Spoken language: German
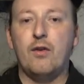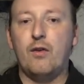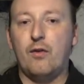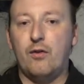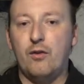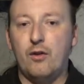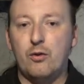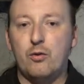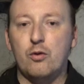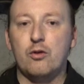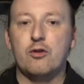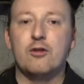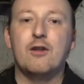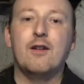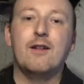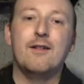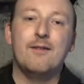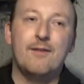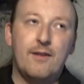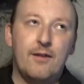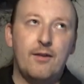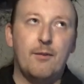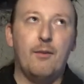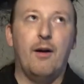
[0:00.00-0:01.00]
Das ist natürlich
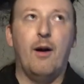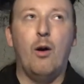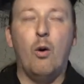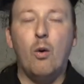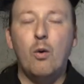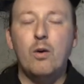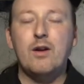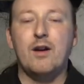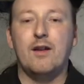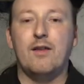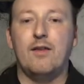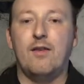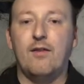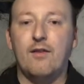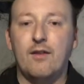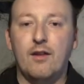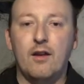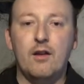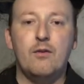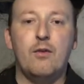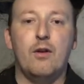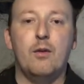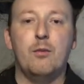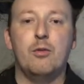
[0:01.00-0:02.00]
ist immer auch ganz
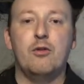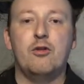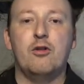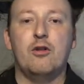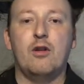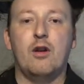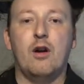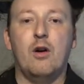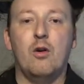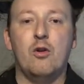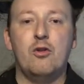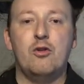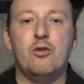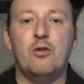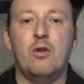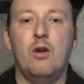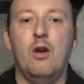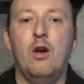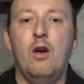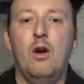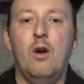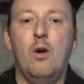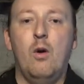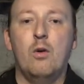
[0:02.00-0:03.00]
nett, weil ein bisschen Rauschen
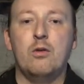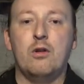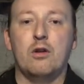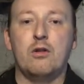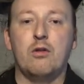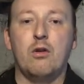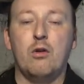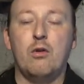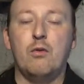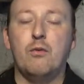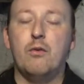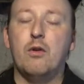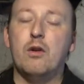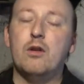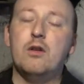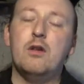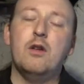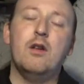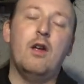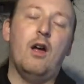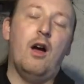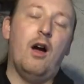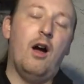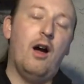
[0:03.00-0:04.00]
unterdrücken
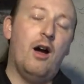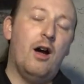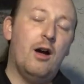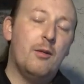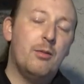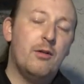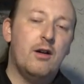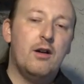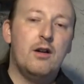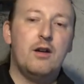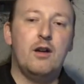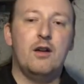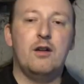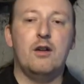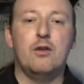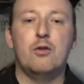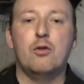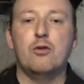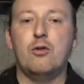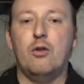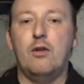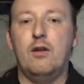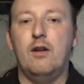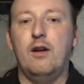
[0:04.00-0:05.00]
wird, aber kann
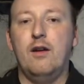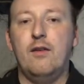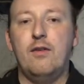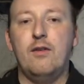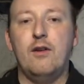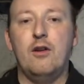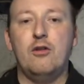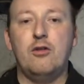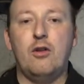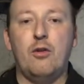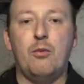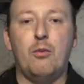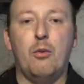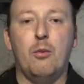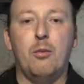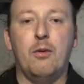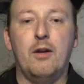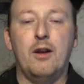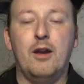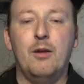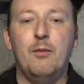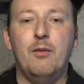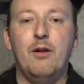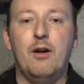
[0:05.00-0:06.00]
natürlich auch gleichzeitig das
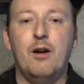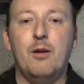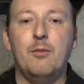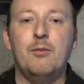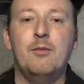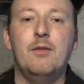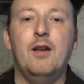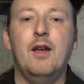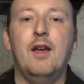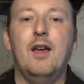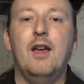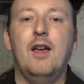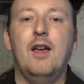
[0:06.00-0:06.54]
Problem haben,